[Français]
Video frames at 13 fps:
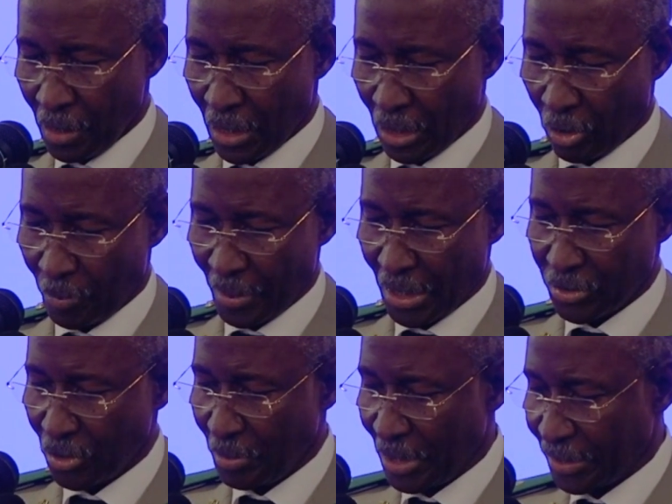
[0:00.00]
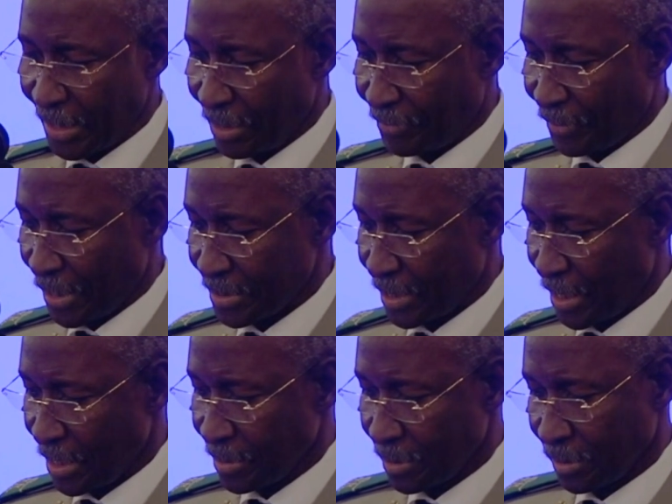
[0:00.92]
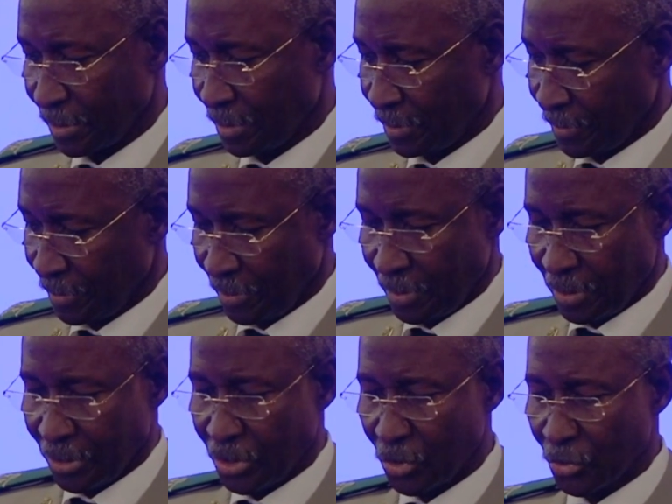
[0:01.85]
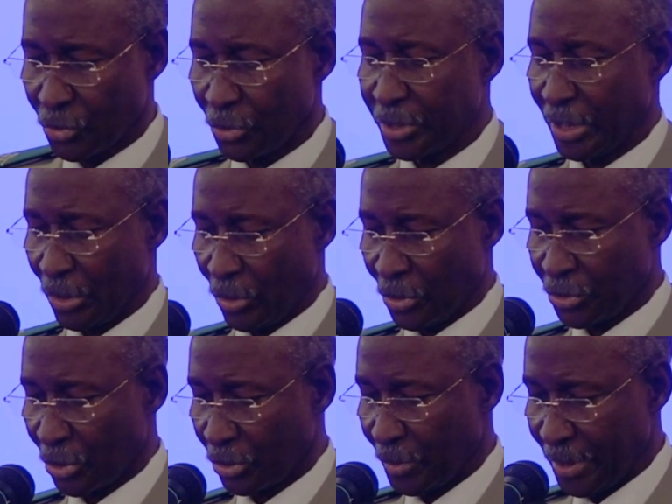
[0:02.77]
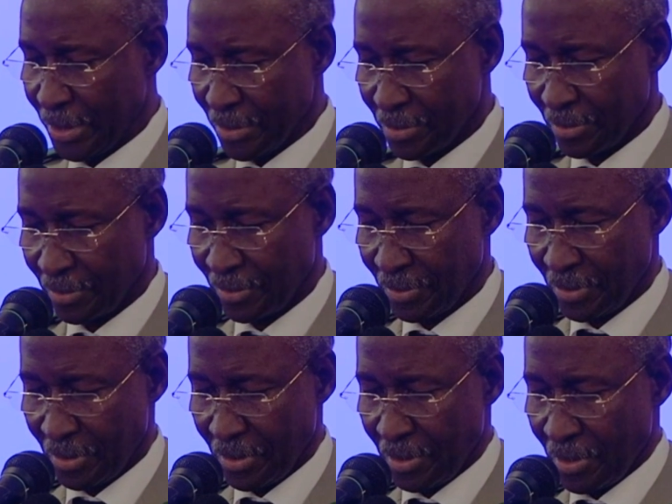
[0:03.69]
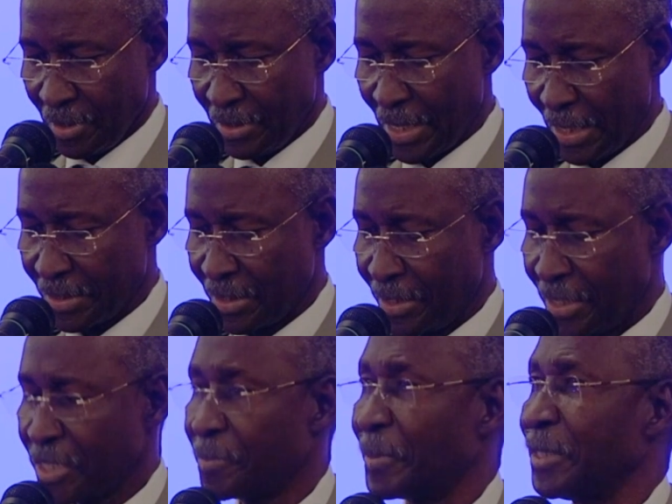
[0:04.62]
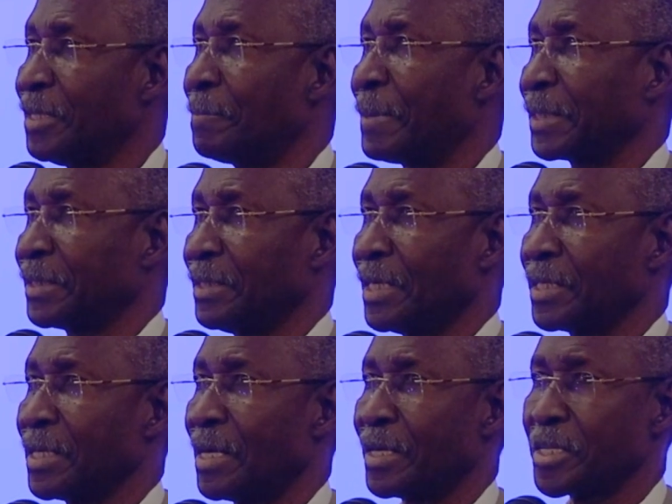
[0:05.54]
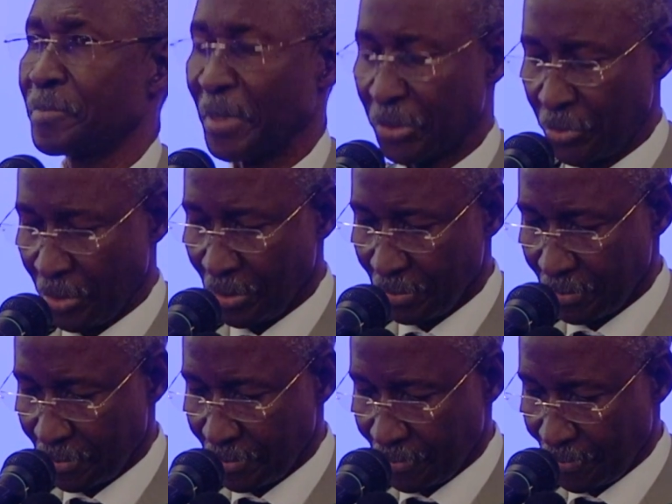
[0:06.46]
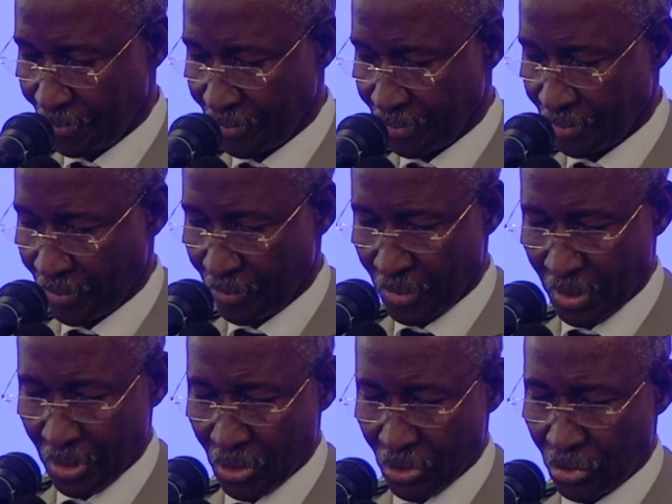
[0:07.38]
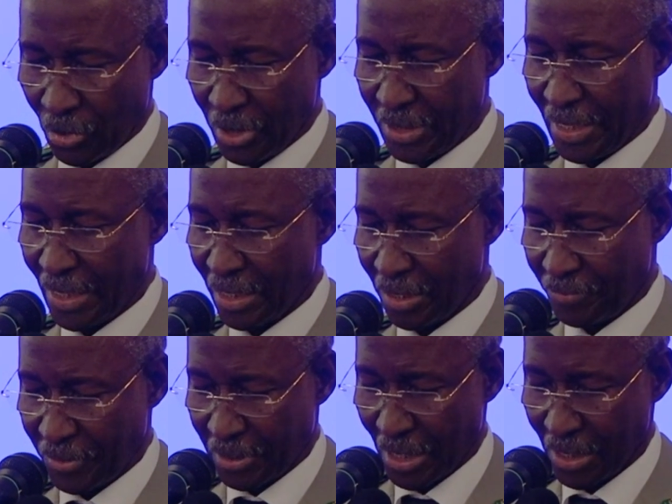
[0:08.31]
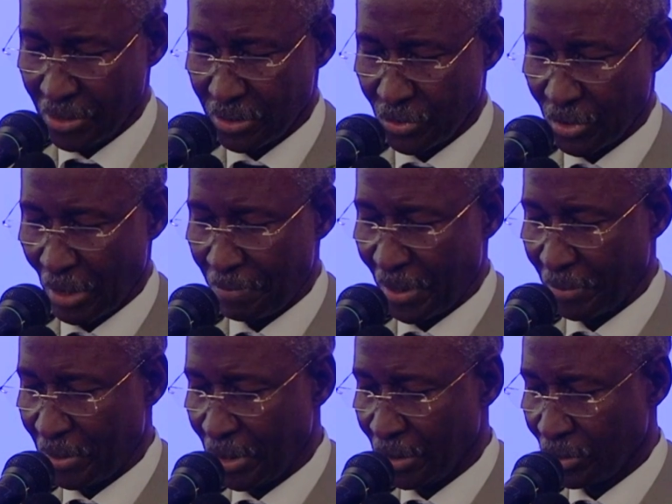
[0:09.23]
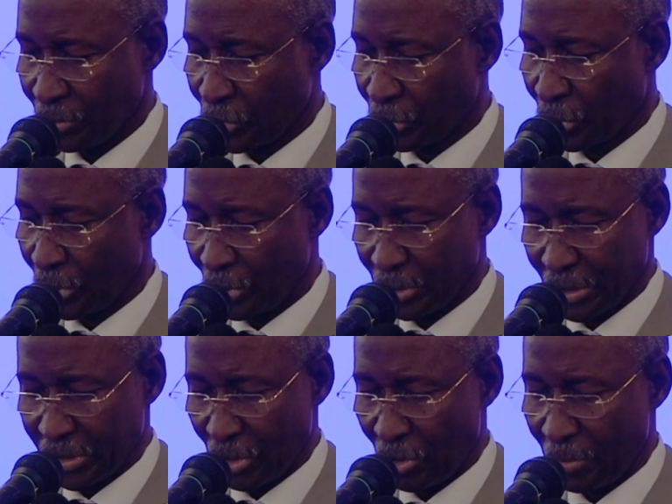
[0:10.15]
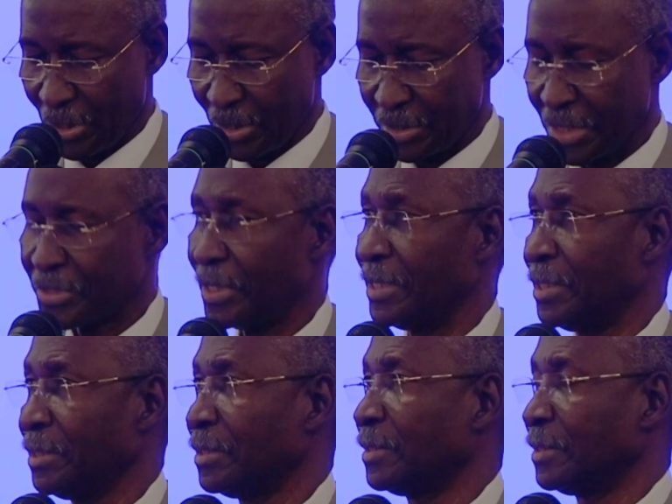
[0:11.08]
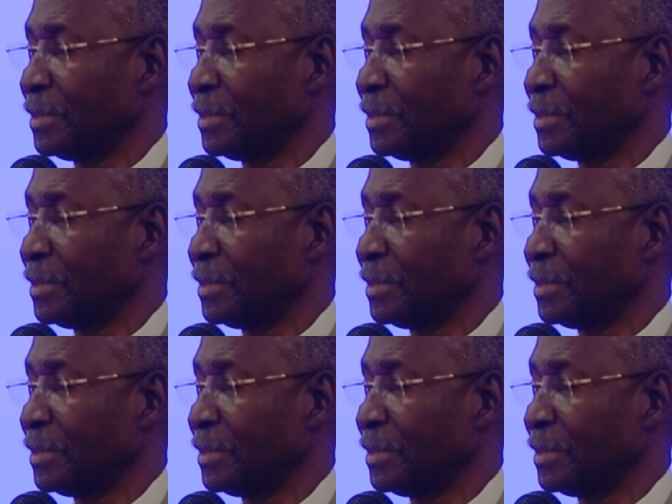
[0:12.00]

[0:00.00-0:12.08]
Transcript: La coopération militaire française qui nous soutient aujourd'hui dans un esprit de partenariat respectueux, solidaire et efficace, nous a permis, tout au long de ces nombreuses décennies,